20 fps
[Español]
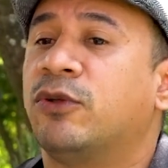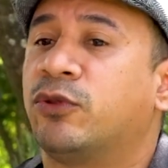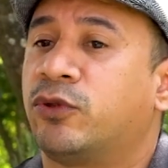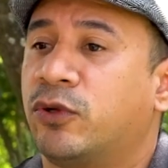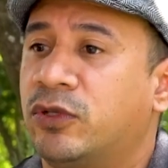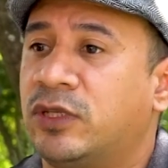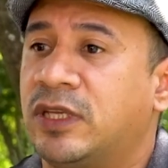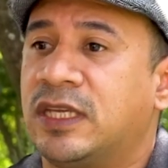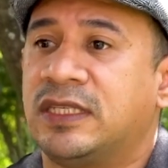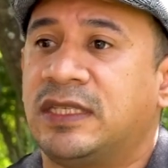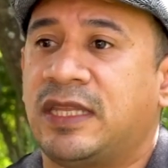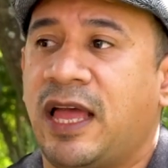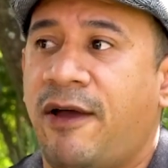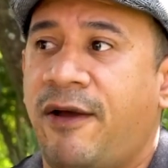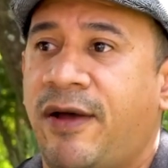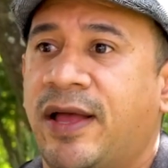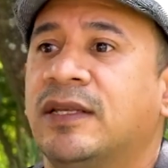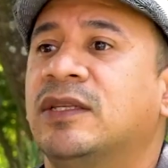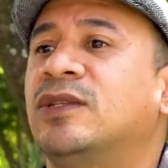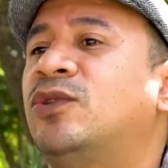otros que
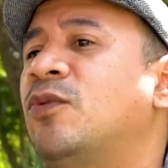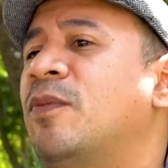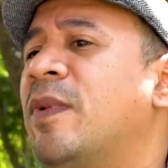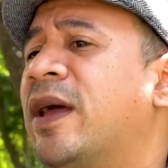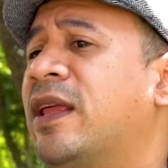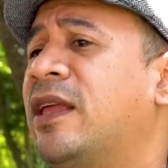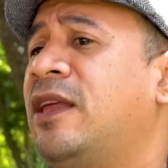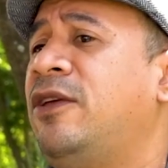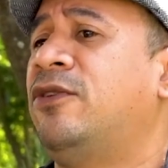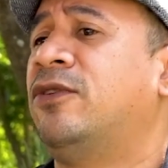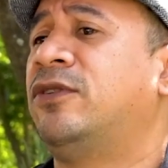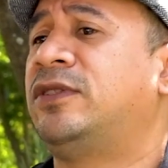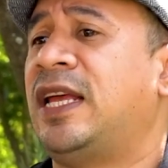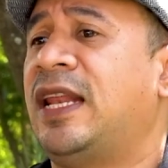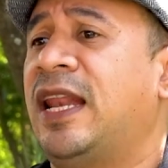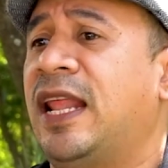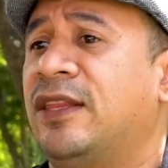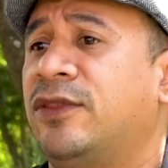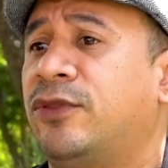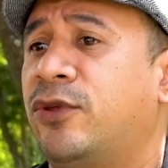estaban sumergidos
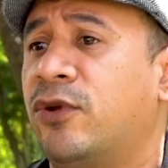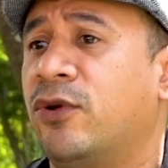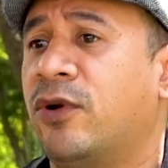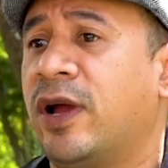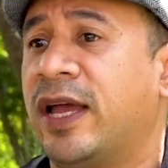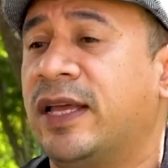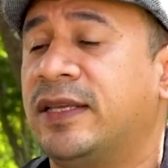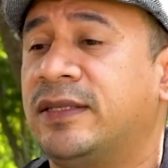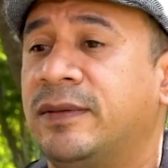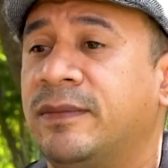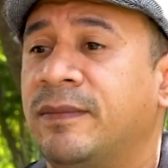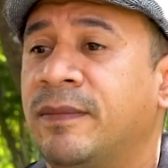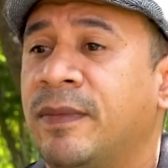en las drogas